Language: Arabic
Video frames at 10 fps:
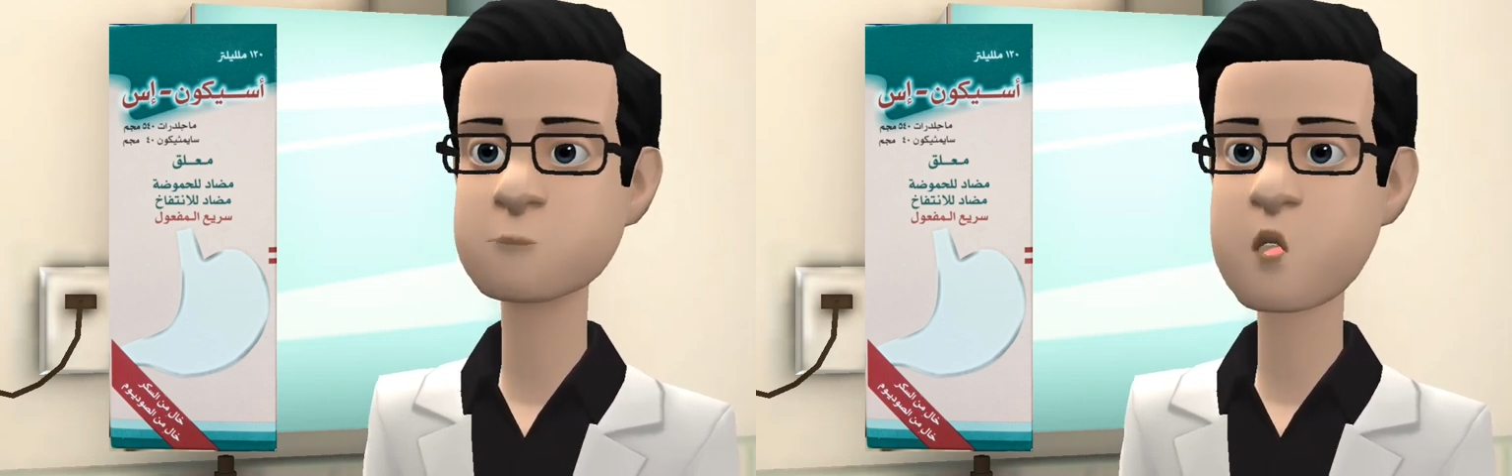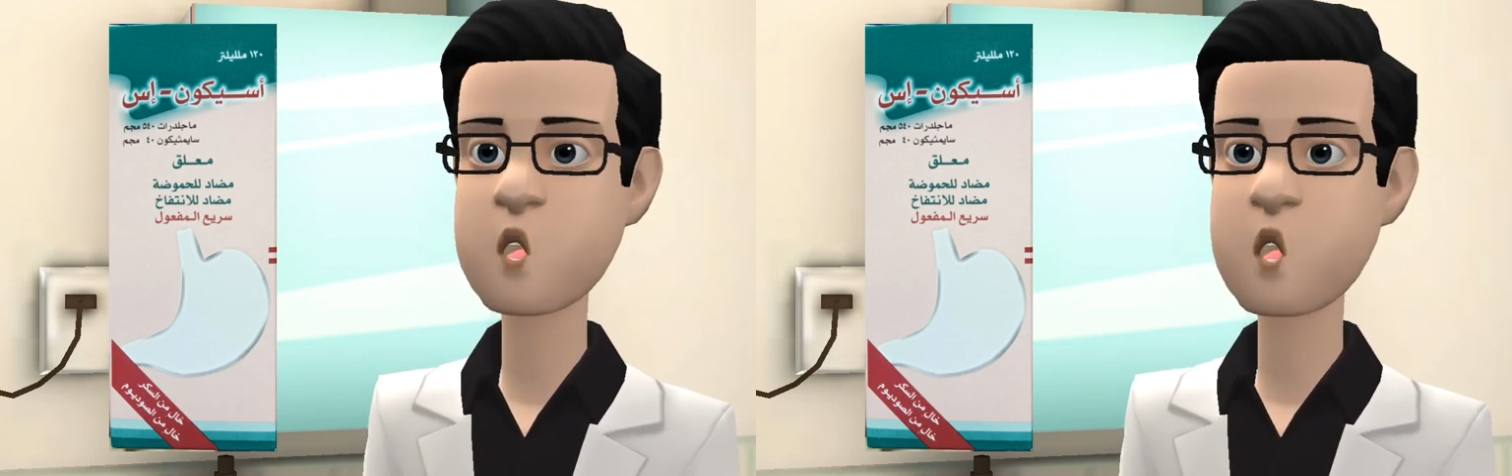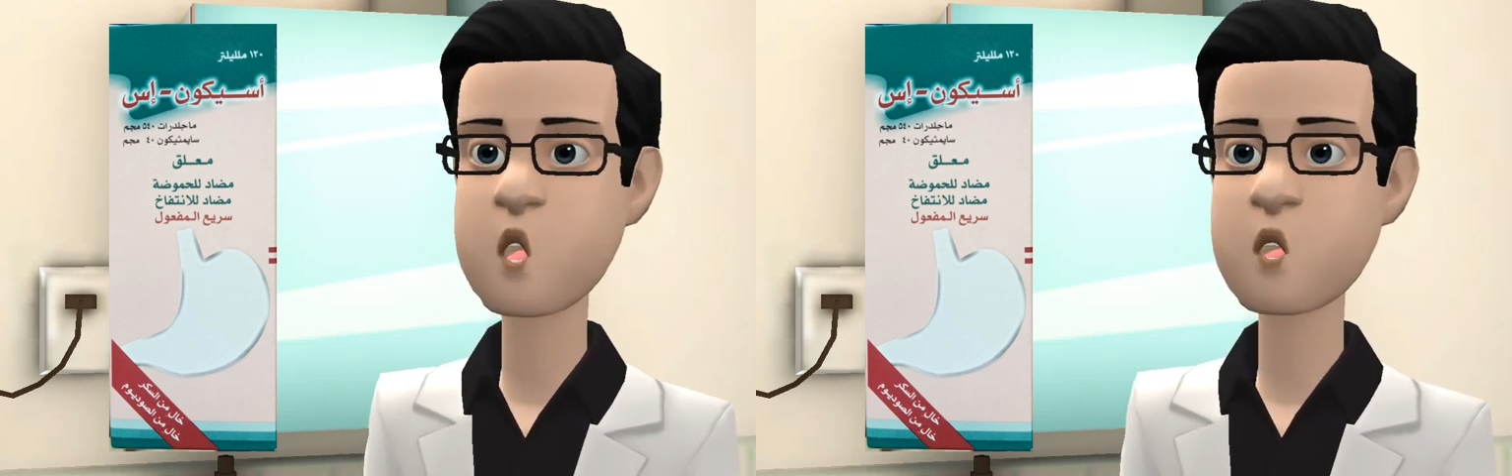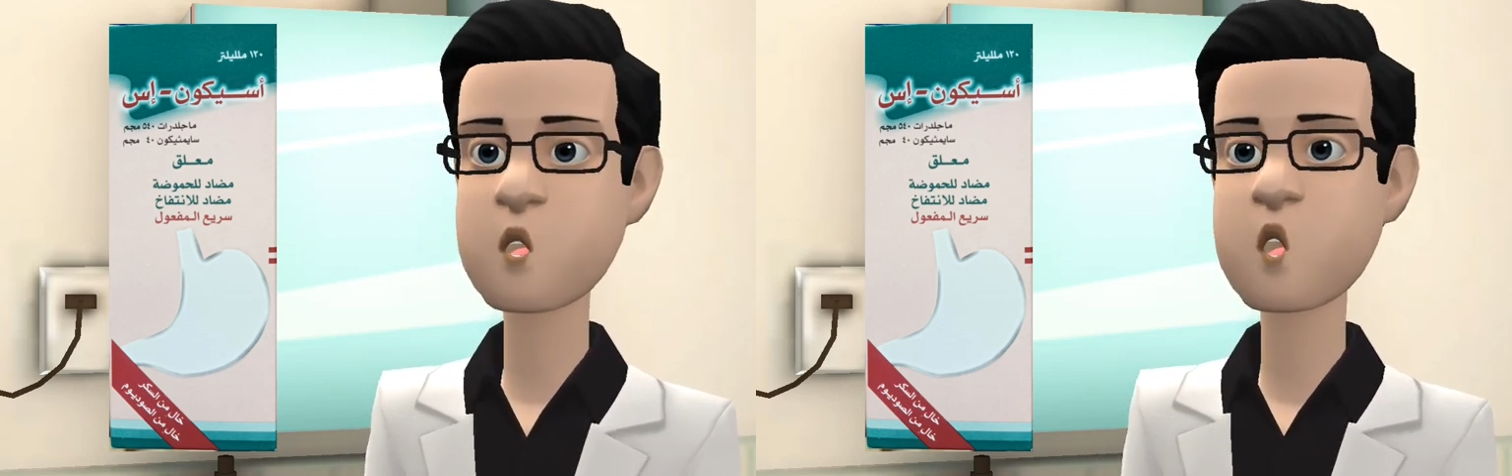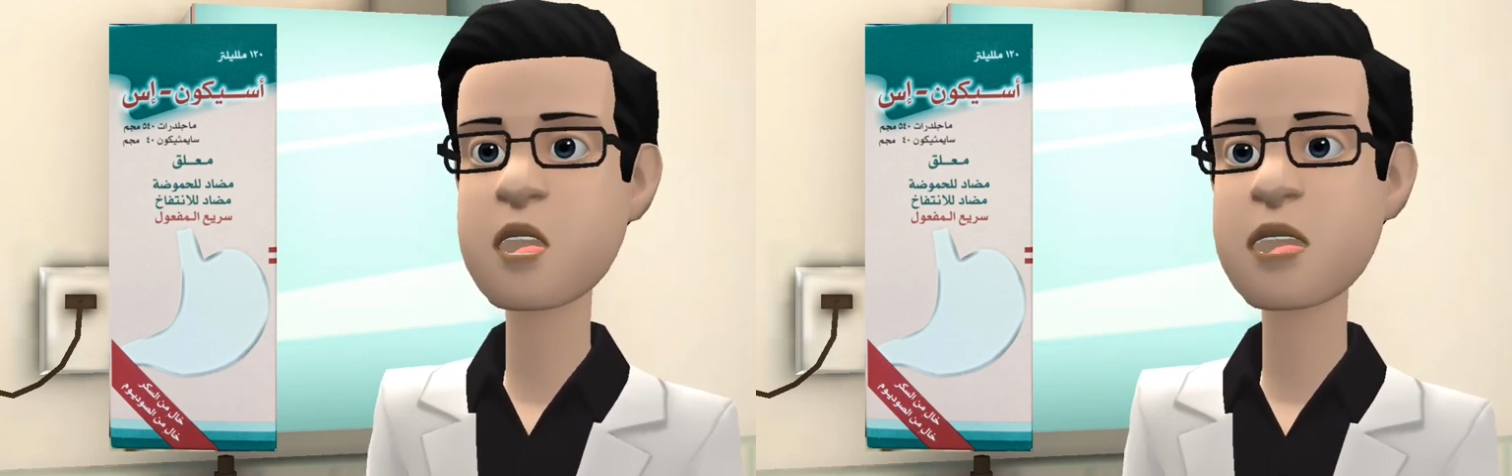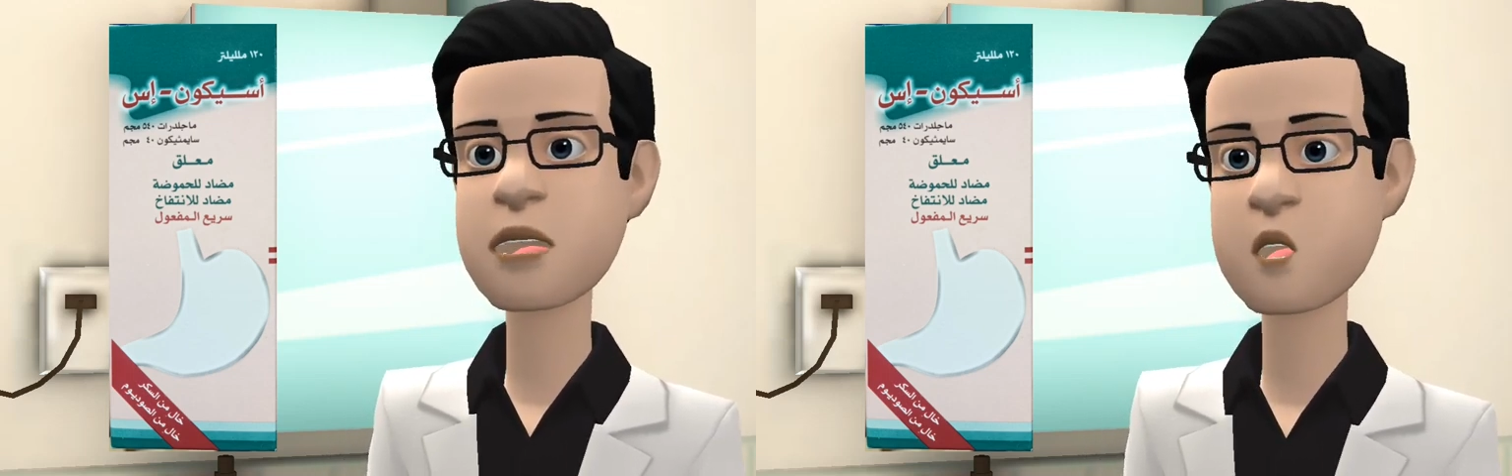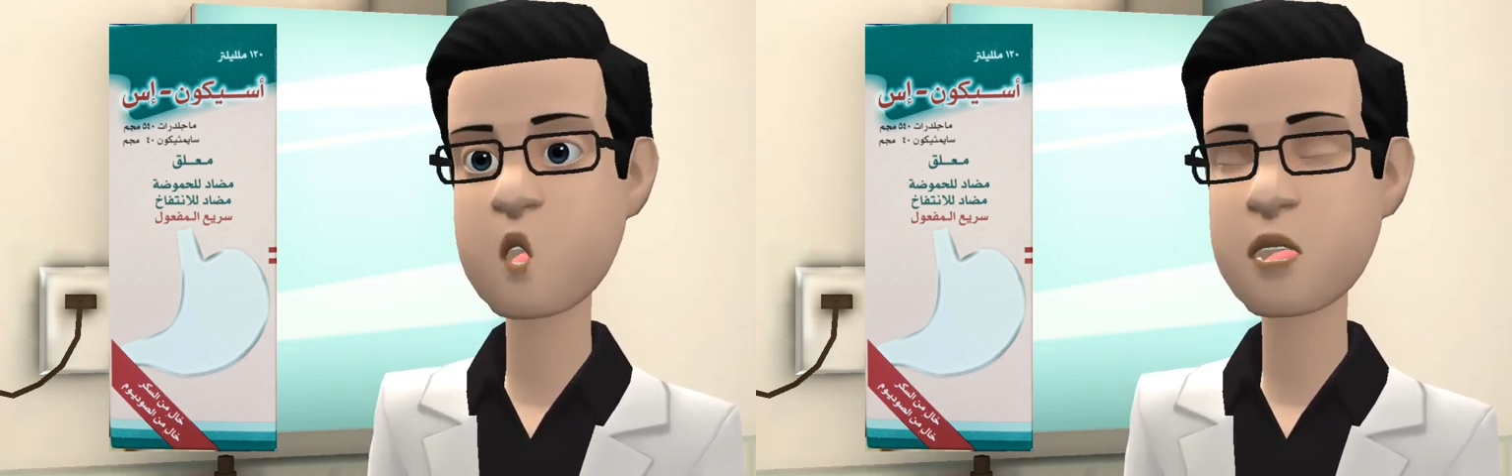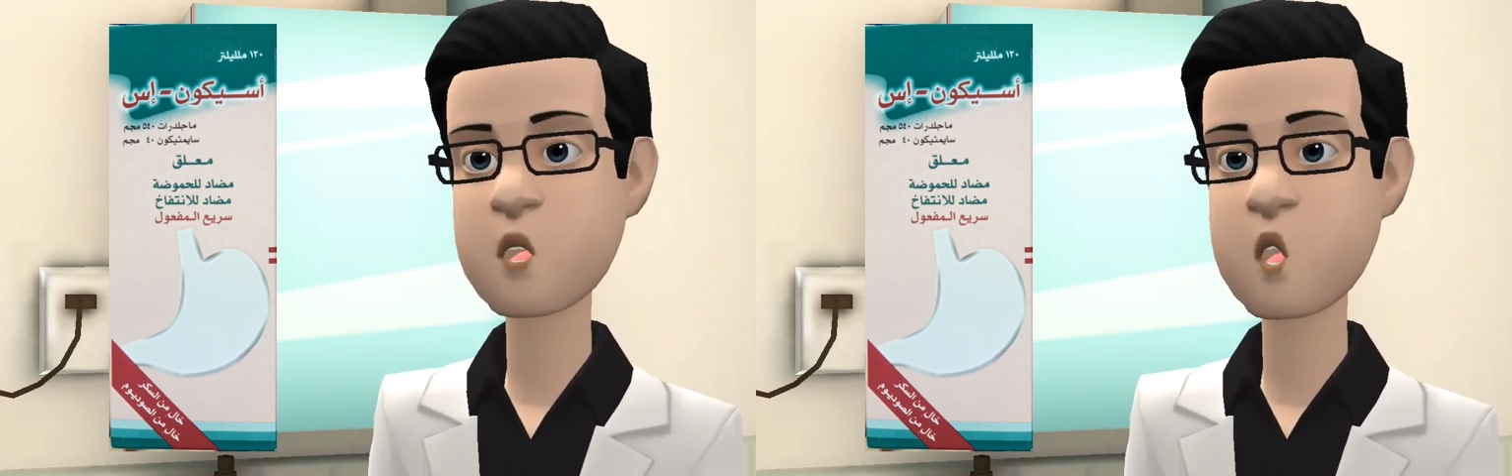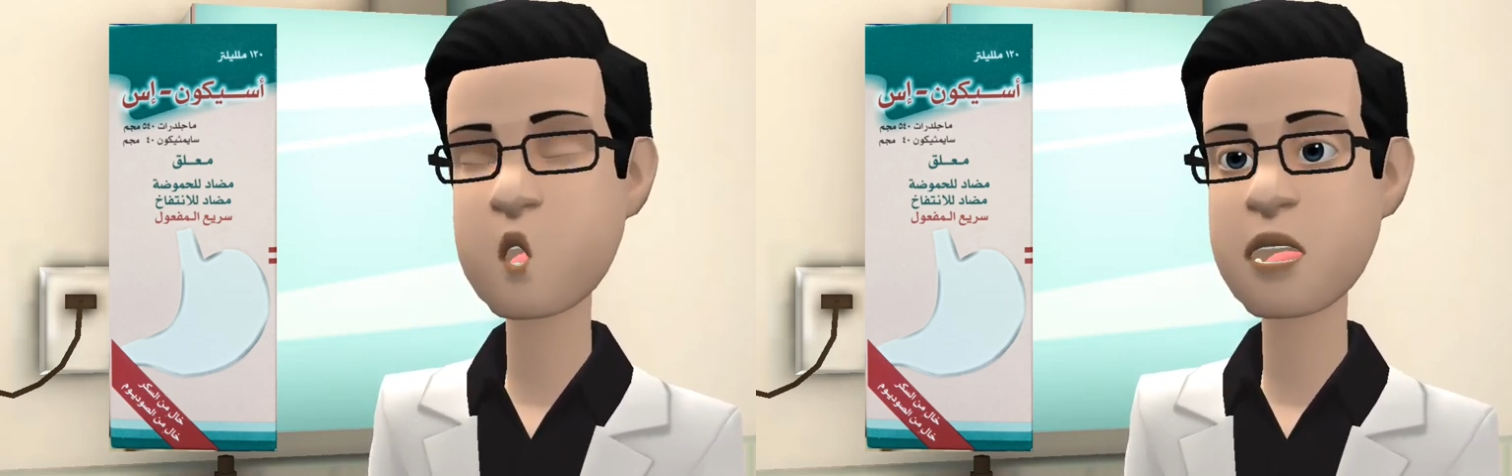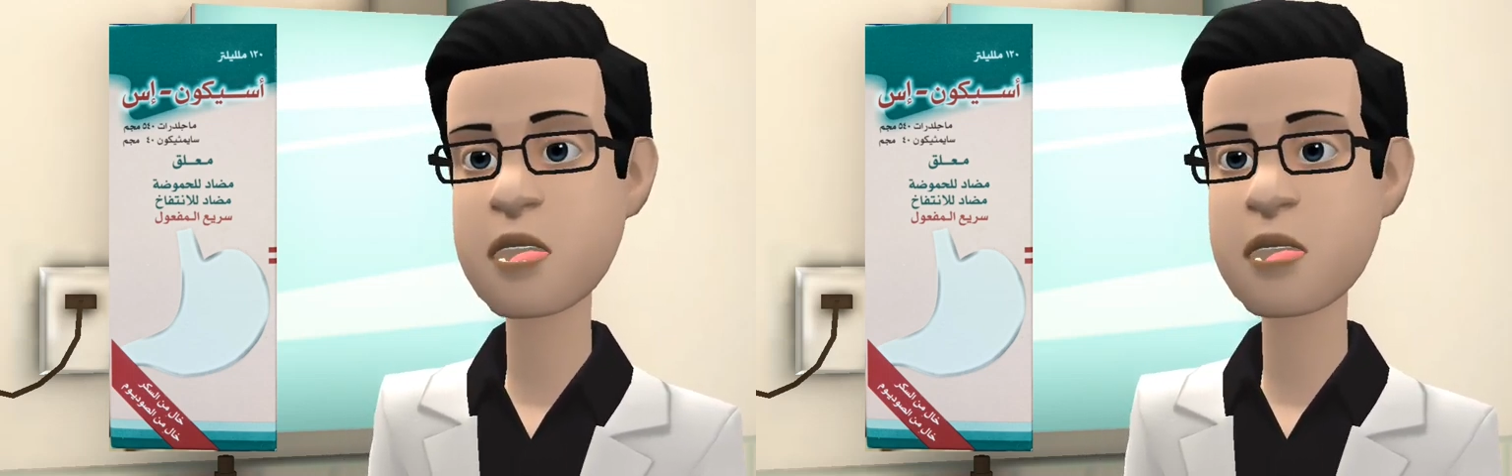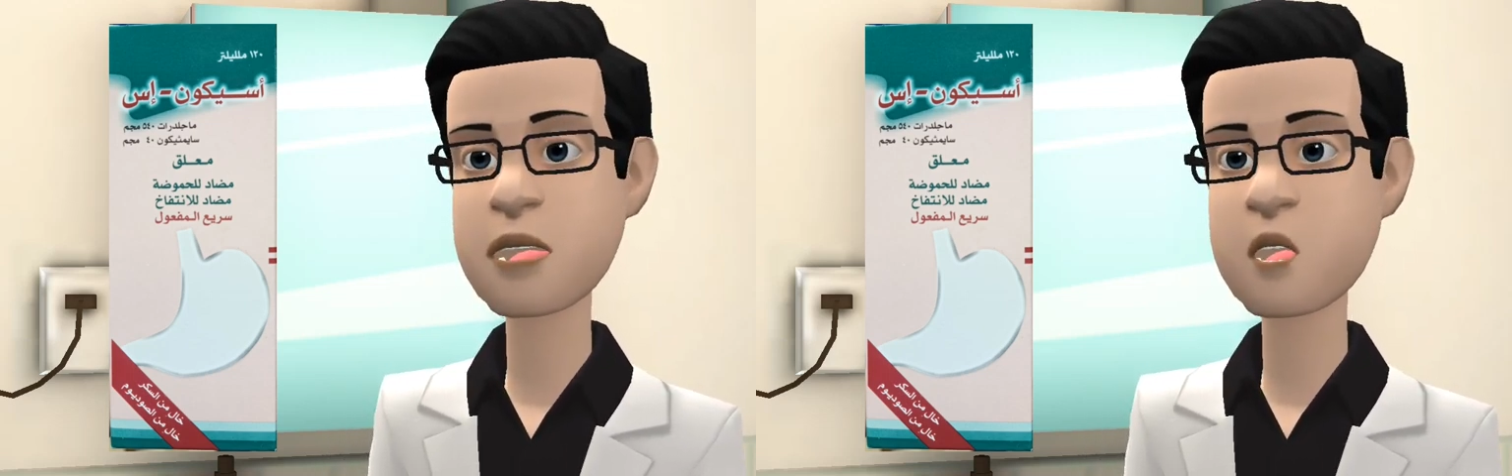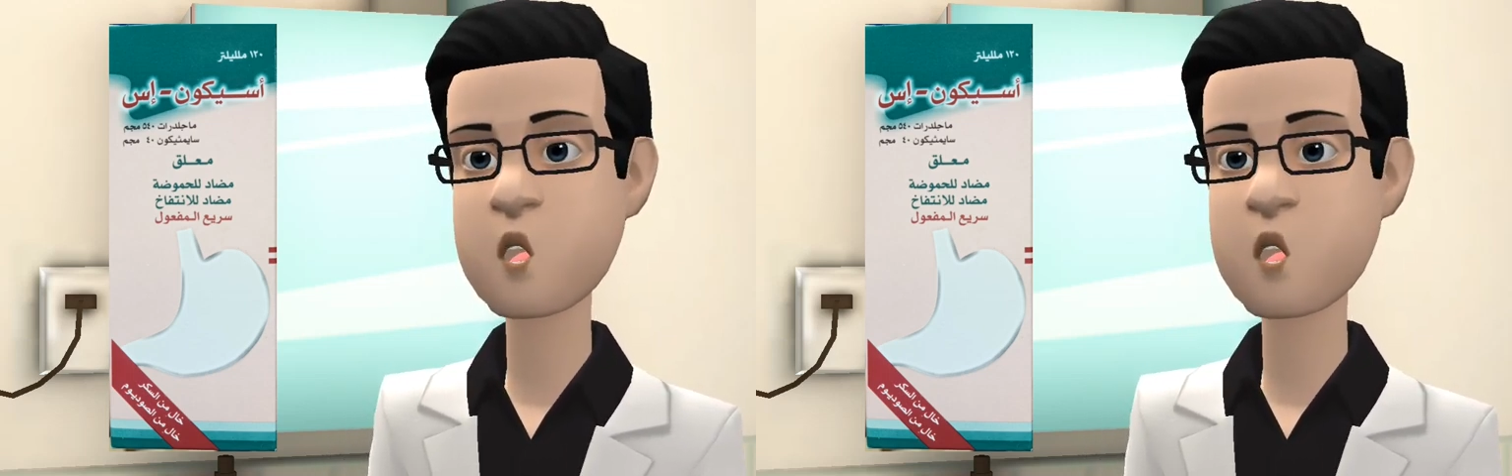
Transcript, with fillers: ويساعد أيضا على تقليل تراكم الغازات في